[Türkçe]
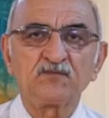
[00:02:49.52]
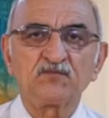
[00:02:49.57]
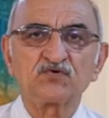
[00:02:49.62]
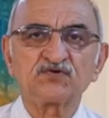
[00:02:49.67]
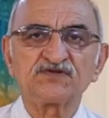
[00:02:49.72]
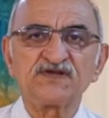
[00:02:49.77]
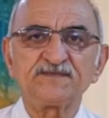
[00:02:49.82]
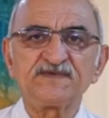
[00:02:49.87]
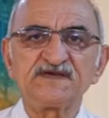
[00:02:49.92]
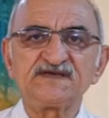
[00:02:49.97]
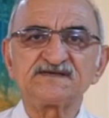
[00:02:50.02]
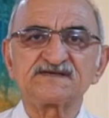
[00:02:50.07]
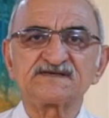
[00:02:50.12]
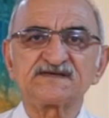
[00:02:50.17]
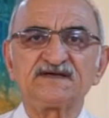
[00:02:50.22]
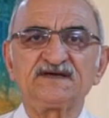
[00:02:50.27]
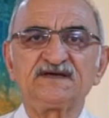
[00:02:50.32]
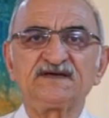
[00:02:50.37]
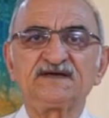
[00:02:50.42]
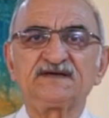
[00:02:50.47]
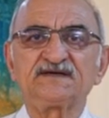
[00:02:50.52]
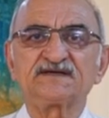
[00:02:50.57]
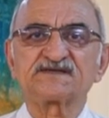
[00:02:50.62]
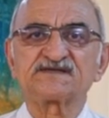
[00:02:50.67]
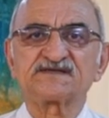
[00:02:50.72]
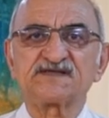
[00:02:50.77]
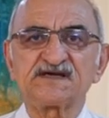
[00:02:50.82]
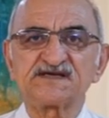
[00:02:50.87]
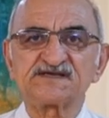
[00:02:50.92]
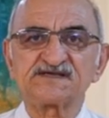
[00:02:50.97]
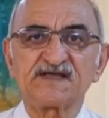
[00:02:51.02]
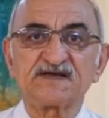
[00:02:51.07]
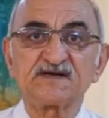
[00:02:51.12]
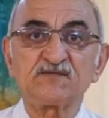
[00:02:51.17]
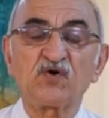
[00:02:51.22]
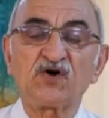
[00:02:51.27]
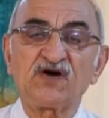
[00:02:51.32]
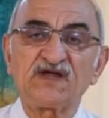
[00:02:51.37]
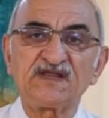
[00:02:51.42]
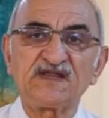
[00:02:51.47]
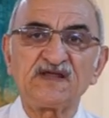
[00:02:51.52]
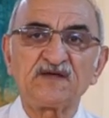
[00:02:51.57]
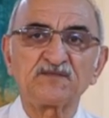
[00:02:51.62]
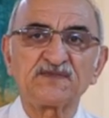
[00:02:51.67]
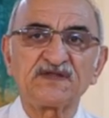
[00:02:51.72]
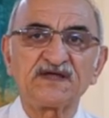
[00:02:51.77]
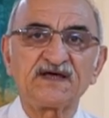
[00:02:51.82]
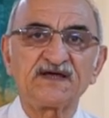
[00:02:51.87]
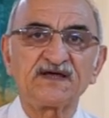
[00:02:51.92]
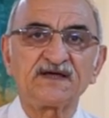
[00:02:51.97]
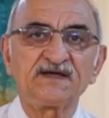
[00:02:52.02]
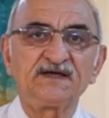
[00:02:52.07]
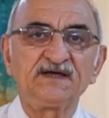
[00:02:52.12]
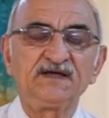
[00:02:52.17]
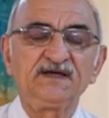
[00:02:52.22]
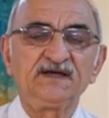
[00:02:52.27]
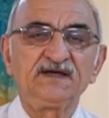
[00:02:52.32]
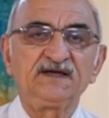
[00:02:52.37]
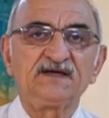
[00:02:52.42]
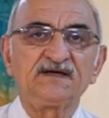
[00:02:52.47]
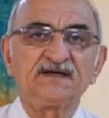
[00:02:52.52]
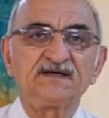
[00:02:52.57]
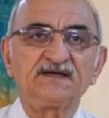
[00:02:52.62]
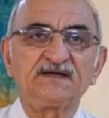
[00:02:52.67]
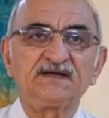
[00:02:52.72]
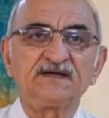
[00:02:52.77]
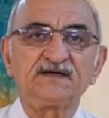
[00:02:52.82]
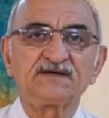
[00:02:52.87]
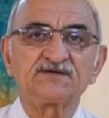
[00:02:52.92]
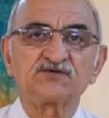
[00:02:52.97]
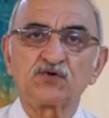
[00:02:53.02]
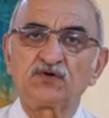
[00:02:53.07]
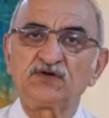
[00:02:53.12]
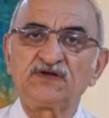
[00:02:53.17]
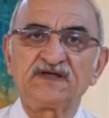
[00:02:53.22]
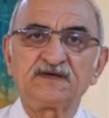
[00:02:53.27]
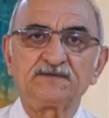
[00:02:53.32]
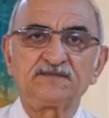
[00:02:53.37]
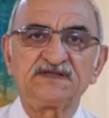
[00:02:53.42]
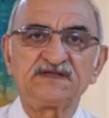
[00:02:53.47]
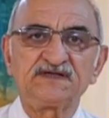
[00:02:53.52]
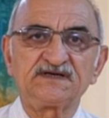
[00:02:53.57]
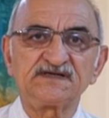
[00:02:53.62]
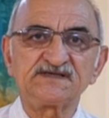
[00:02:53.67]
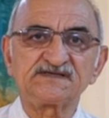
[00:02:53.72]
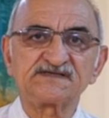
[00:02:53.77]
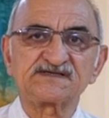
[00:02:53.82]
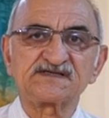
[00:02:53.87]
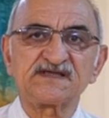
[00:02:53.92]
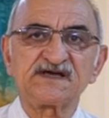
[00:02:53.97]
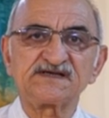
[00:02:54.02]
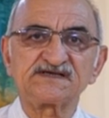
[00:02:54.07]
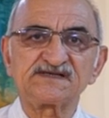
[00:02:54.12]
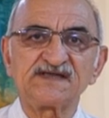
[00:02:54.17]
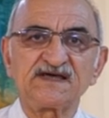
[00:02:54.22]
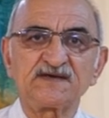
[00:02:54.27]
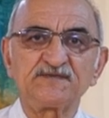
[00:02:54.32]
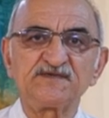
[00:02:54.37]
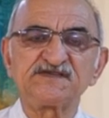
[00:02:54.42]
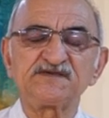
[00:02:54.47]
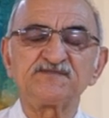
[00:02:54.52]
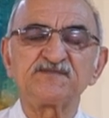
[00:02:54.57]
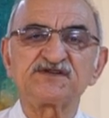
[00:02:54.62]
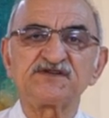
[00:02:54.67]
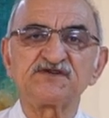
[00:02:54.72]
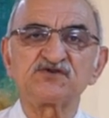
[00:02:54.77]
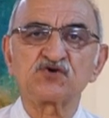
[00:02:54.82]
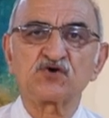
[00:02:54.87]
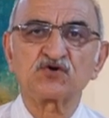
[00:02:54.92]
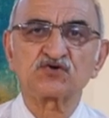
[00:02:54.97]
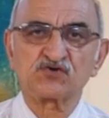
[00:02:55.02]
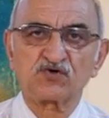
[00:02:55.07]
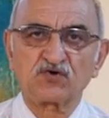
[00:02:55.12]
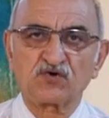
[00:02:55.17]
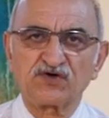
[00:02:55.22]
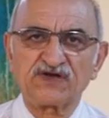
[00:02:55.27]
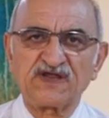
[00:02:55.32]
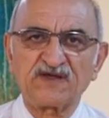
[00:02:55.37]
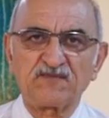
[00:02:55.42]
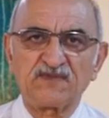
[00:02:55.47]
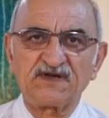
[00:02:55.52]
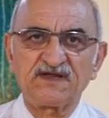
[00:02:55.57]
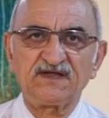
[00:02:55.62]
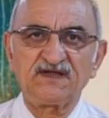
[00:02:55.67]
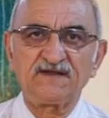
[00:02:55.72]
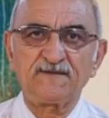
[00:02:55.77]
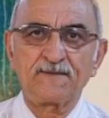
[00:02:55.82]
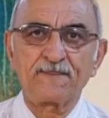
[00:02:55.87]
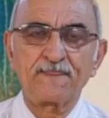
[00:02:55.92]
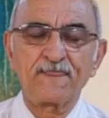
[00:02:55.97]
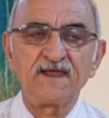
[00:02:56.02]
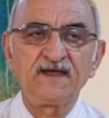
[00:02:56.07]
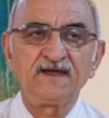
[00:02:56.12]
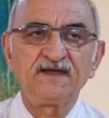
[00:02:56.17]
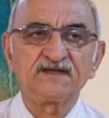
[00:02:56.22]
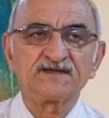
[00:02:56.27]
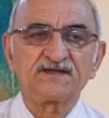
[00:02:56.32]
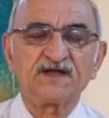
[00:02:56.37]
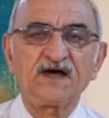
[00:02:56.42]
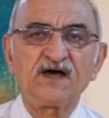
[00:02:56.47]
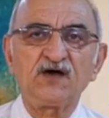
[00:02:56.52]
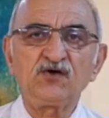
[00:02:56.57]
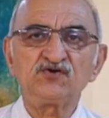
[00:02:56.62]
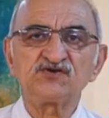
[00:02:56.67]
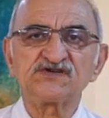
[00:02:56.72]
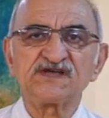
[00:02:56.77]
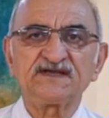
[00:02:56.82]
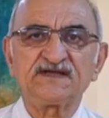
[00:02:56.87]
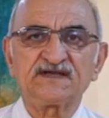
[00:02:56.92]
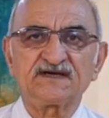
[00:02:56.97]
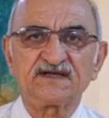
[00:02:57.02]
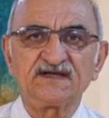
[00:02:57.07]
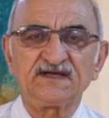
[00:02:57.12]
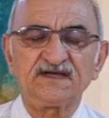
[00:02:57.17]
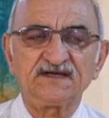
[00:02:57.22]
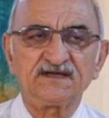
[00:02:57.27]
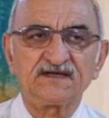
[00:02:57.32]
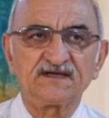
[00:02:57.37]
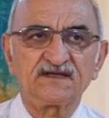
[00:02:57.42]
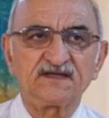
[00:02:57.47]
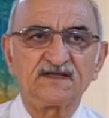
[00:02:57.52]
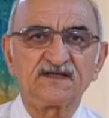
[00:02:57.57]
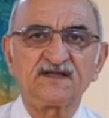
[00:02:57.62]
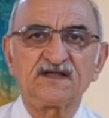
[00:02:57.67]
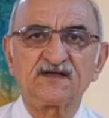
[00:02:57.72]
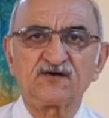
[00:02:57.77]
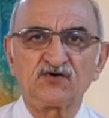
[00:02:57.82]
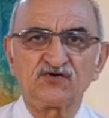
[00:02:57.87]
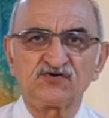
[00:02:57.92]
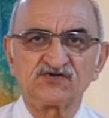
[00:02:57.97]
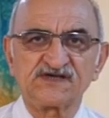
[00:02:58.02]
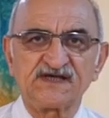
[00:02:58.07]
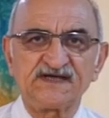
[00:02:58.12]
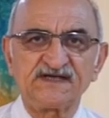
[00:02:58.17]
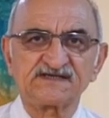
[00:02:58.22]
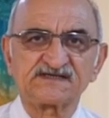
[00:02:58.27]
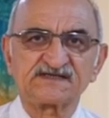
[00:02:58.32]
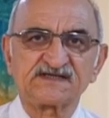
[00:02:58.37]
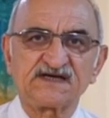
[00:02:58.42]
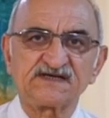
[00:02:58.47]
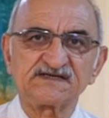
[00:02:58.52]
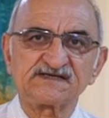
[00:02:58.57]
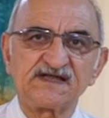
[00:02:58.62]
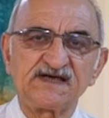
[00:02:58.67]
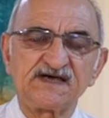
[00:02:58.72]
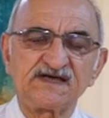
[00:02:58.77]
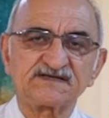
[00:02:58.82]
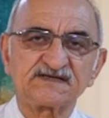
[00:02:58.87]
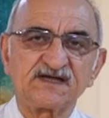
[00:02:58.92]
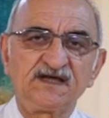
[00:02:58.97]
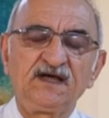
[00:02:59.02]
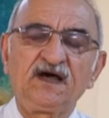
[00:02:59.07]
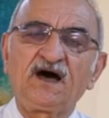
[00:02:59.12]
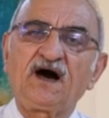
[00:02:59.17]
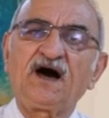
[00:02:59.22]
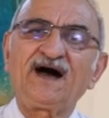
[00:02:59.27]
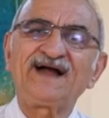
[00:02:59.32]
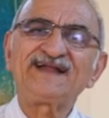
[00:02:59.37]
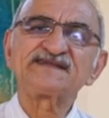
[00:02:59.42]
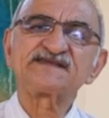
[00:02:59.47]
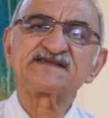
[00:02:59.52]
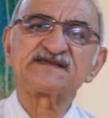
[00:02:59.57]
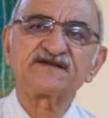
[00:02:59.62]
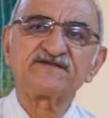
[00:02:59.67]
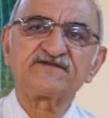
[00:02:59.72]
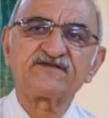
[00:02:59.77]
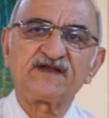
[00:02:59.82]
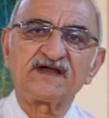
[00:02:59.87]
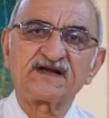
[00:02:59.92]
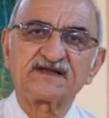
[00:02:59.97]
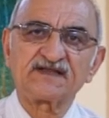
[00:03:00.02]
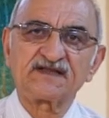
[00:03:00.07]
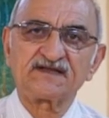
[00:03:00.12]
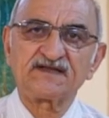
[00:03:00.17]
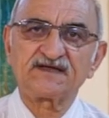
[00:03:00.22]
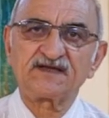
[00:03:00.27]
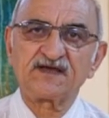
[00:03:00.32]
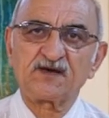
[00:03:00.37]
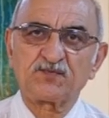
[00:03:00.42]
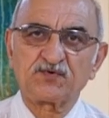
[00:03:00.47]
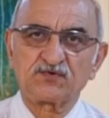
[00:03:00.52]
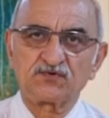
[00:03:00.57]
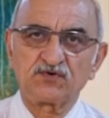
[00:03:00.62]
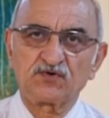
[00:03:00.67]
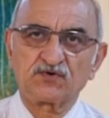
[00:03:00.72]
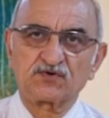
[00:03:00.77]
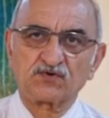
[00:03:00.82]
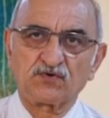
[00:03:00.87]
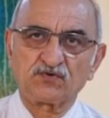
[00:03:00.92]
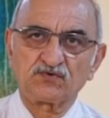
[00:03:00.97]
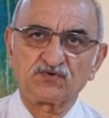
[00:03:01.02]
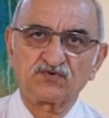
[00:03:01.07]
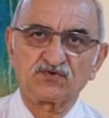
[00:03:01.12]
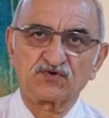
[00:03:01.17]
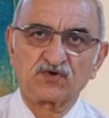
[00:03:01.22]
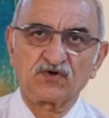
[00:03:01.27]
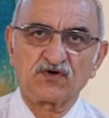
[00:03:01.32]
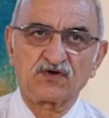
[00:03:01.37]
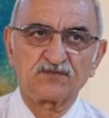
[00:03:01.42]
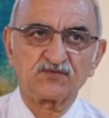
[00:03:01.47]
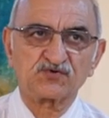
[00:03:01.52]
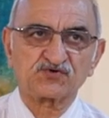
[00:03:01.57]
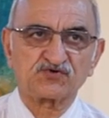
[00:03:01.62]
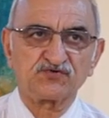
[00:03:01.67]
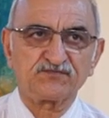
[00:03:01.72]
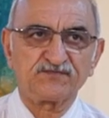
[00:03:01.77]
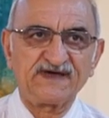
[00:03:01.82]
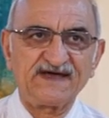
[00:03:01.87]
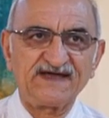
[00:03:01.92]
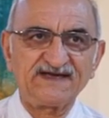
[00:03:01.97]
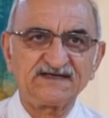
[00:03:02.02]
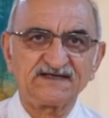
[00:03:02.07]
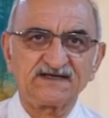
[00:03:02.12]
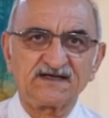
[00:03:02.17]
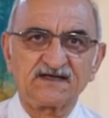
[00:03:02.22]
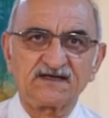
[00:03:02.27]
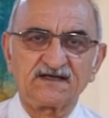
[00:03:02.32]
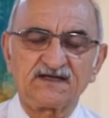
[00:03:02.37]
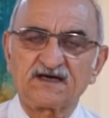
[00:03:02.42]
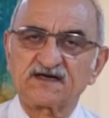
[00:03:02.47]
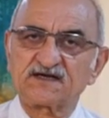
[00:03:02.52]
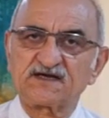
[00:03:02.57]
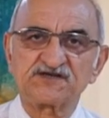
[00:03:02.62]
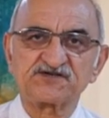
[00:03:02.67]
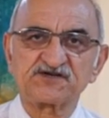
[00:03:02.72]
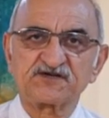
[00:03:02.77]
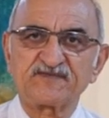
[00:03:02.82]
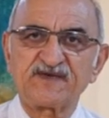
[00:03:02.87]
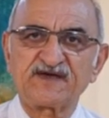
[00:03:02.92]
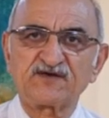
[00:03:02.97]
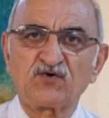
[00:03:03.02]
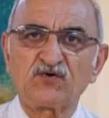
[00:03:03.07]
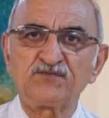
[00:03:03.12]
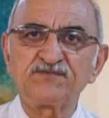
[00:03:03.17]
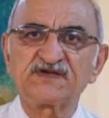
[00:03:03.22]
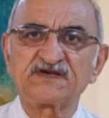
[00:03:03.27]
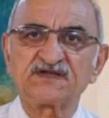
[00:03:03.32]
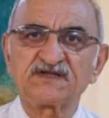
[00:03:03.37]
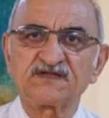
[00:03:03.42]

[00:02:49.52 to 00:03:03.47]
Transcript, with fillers: Burada biz e, stajları bu anlamda e, söyleyebiliriz. Stajlar bizim için çok çok önemli. Daha önceleri, yıllar önce stajlar alt sınıflarda da yapılıyor olduğunu görmüştüm ben. Yaklaşık ben 11